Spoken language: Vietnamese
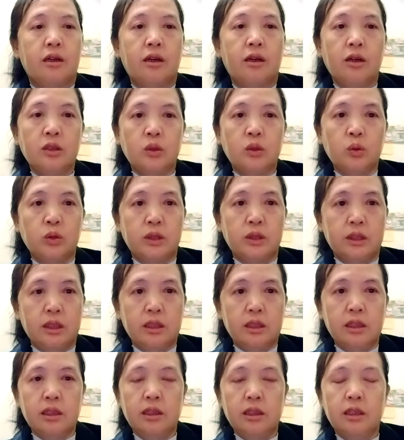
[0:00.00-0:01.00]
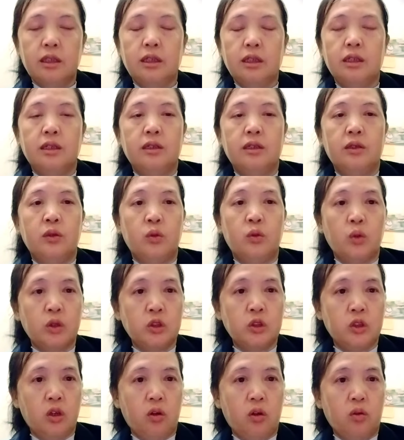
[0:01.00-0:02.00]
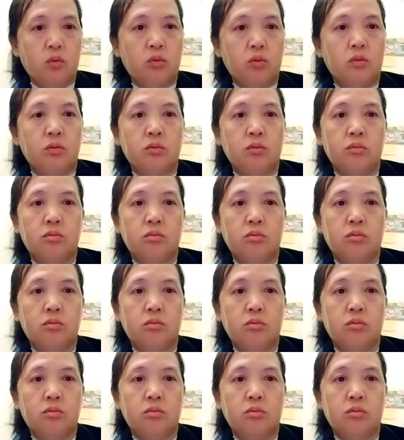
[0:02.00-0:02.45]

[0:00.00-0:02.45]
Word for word: có tụ chỉ yo rong